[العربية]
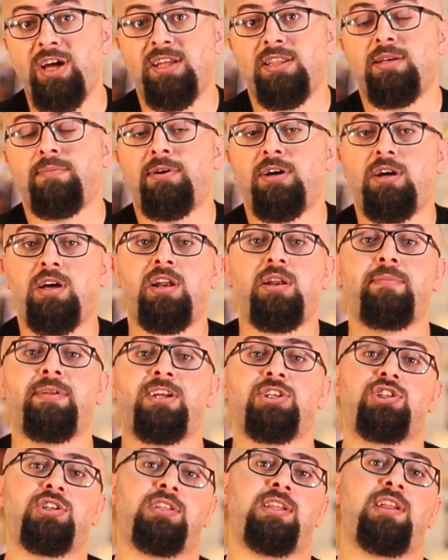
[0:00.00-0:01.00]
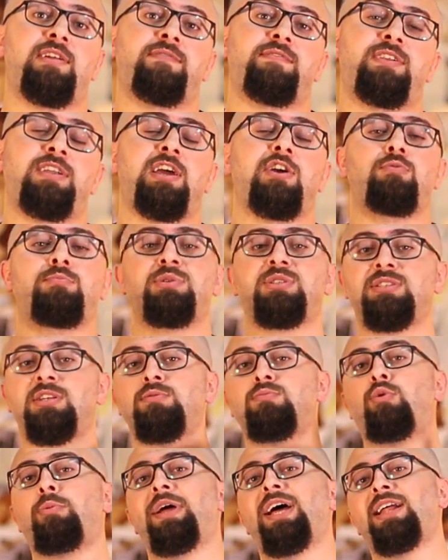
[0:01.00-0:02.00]
راتب اقل من 10000 ريال
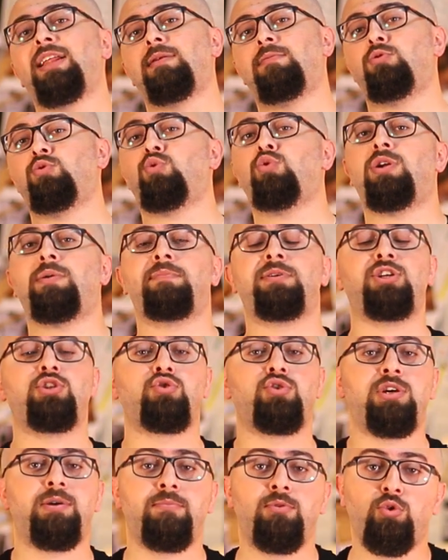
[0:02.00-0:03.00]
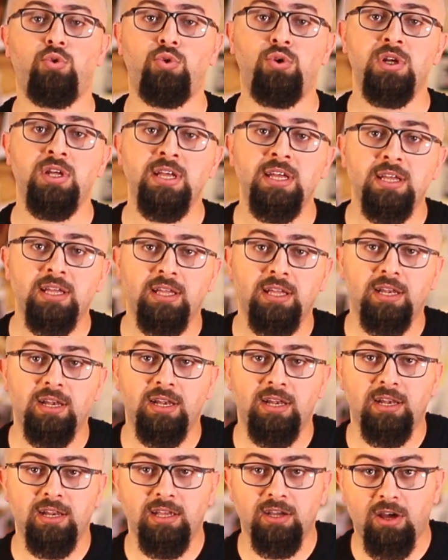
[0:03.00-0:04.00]
وبيصطدموا بهذا الموضوع لما يجوا يعملوا
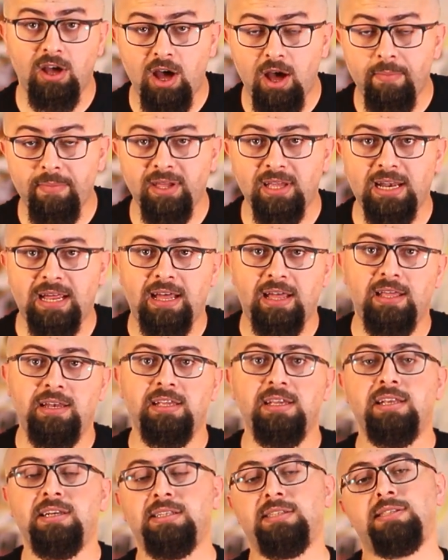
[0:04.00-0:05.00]
الاقامه العائليه